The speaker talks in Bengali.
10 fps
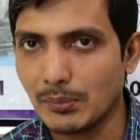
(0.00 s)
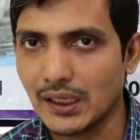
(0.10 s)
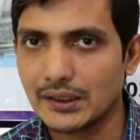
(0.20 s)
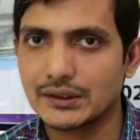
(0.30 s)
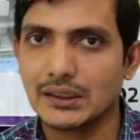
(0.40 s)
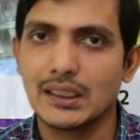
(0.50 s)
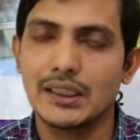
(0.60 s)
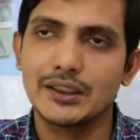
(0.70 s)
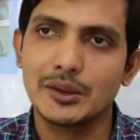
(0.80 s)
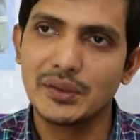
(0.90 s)

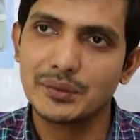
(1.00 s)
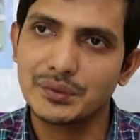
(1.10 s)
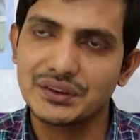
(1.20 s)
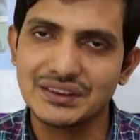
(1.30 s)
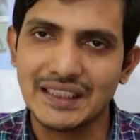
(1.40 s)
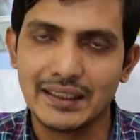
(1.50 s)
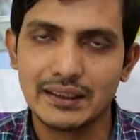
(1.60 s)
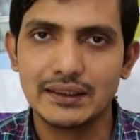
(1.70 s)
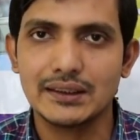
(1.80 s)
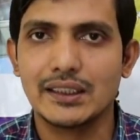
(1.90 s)
বাসায় কিংবা আপনি
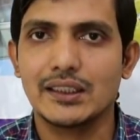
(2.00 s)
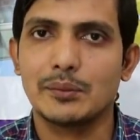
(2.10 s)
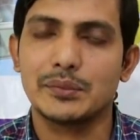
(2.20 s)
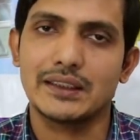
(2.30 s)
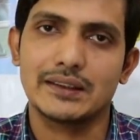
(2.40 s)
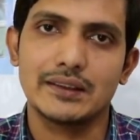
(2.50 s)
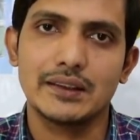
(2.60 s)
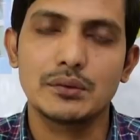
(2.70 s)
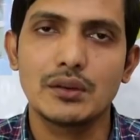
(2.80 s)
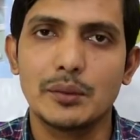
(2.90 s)
যেখানে থাকেন আপনি
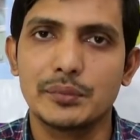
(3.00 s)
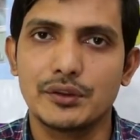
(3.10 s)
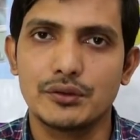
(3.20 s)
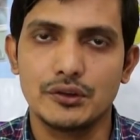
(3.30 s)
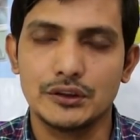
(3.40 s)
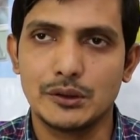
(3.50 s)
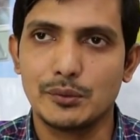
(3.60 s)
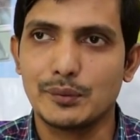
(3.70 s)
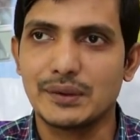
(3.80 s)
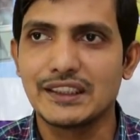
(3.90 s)
এক্সারসাইজগুলো আপনি কোনো করতে
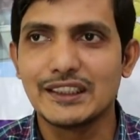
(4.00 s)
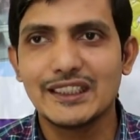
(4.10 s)
পারবেন